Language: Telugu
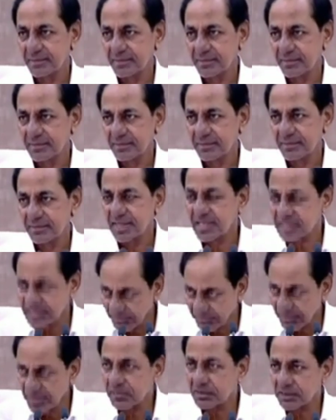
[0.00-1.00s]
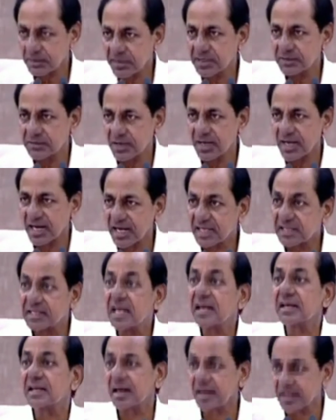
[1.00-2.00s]
నేను సఫలీకృతం అవుతున్న లక్షల
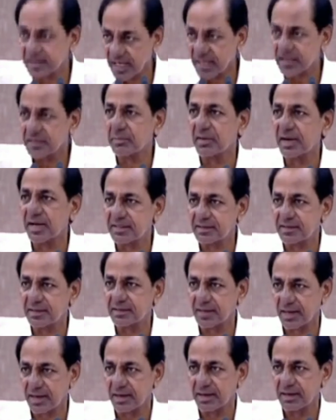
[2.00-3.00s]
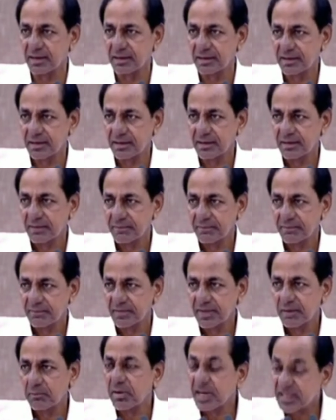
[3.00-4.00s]
టన్నుల ధాన్యం పండిస్తాను తెలంగాణ
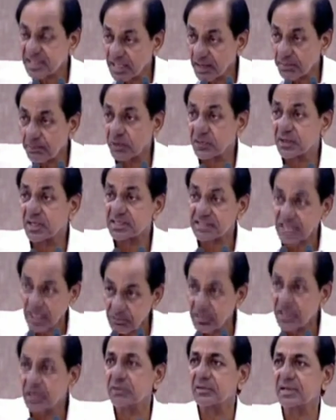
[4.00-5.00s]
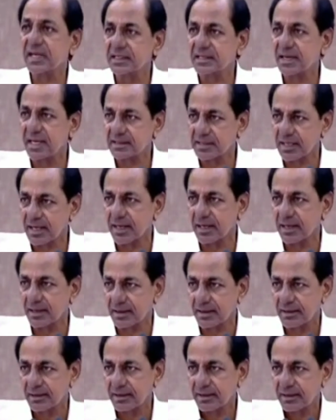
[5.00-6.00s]
బట్టకు పొట్టకు సాగు లేకుండా అయింది నా తెలంగాణ
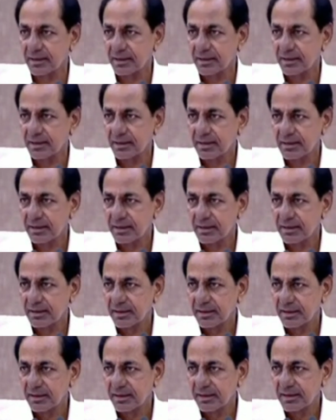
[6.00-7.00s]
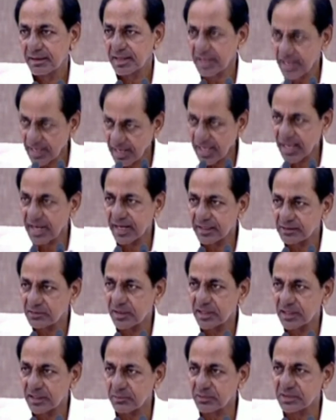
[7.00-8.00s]
ఇలా నా రైతులు ఇంటి
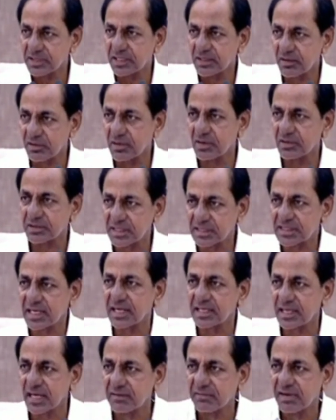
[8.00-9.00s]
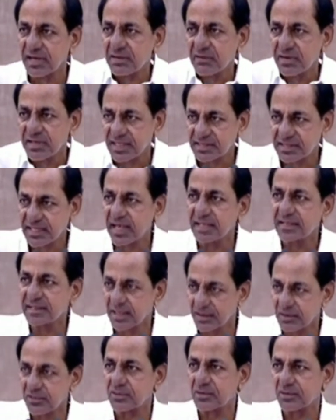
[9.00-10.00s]
ముందరికి ఉన్నస్తే షాటాన్ని బట్టలు పెట్టి స్థాయికి
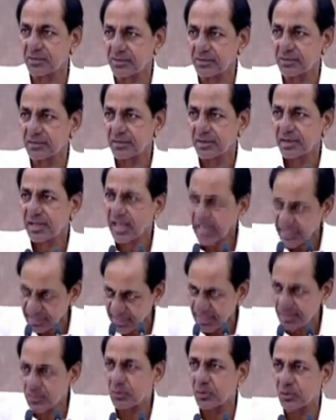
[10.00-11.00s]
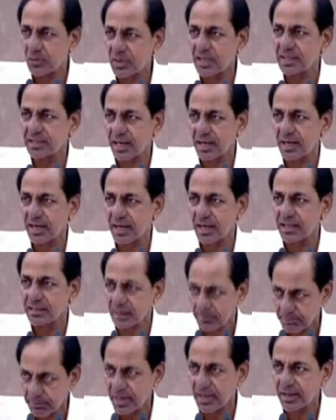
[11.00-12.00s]
చేరుకుంటున్నారు అది నేను కోరుకున్న తెలంగాణ తప్ప
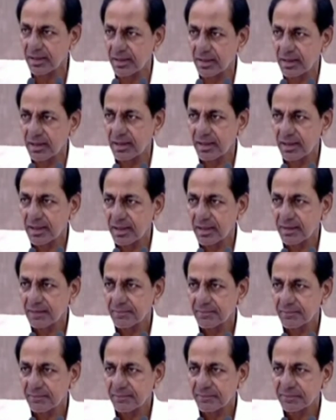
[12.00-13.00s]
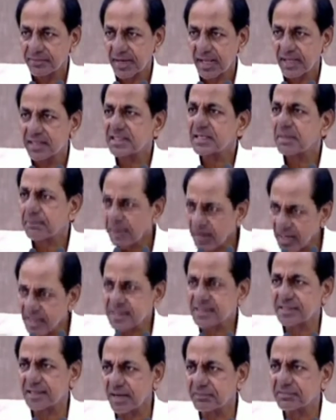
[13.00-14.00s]
అది పాలసీ
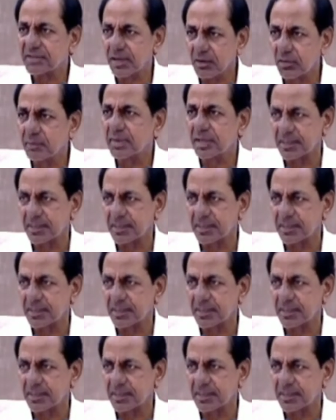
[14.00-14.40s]
ఆఫ్ ద గవర్నమెంట్